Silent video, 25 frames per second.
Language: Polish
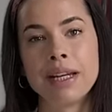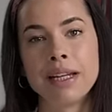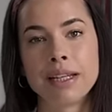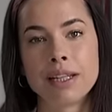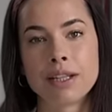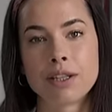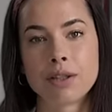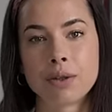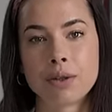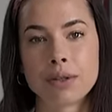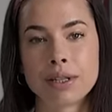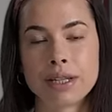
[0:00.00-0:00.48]

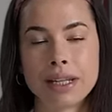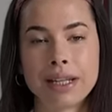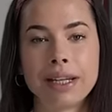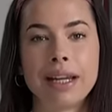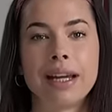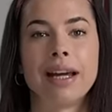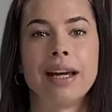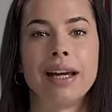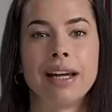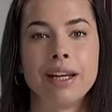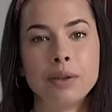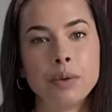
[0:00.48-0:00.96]
Jest to
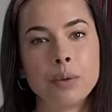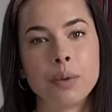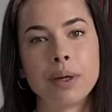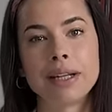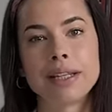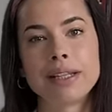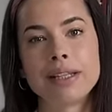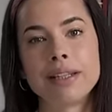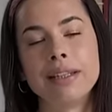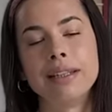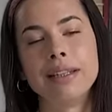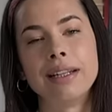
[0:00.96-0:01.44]
seria
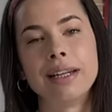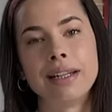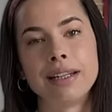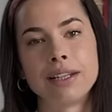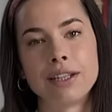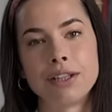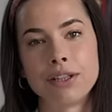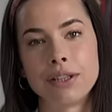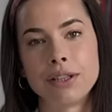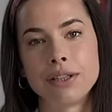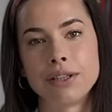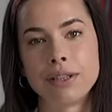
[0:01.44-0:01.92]
edukacyjna,
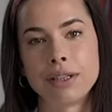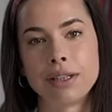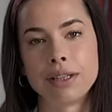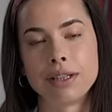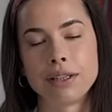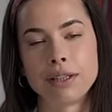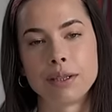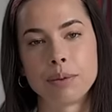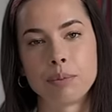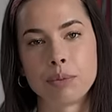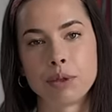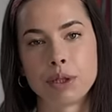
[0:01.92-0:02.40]
gdzie dzielę
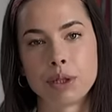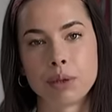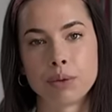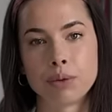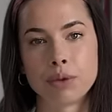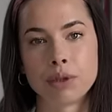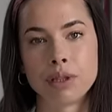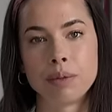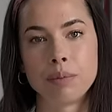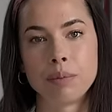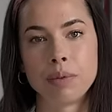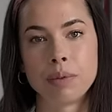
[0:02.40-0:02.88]
się
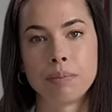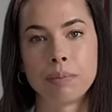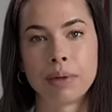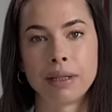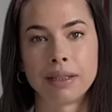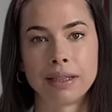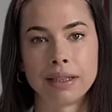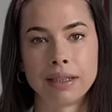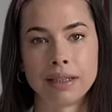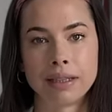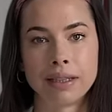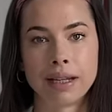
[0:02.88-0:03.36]
przeróżnymi
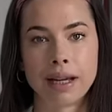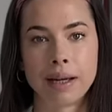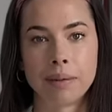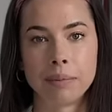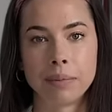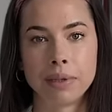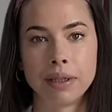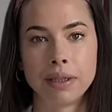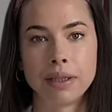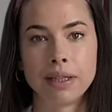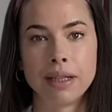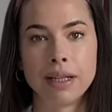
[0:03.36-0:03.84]

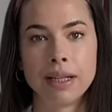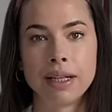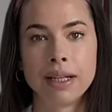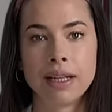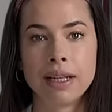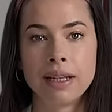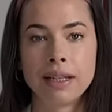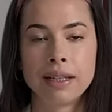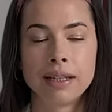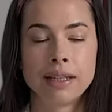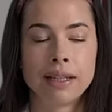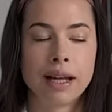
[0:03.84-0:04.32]
patentami
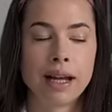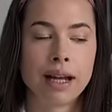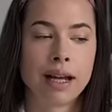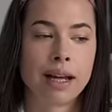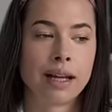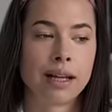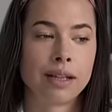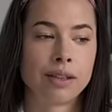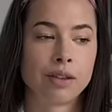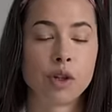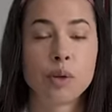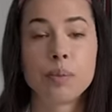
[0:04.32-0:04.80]

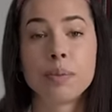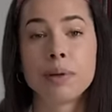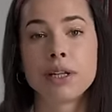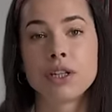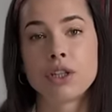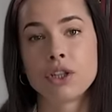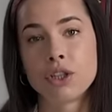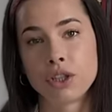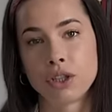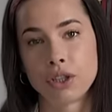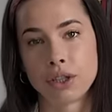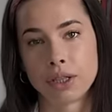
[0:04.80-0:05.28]
na
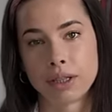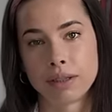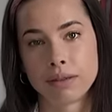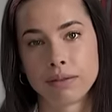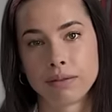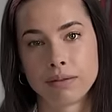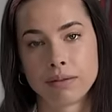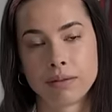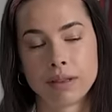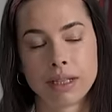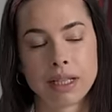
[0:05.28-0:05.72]
dobre życie,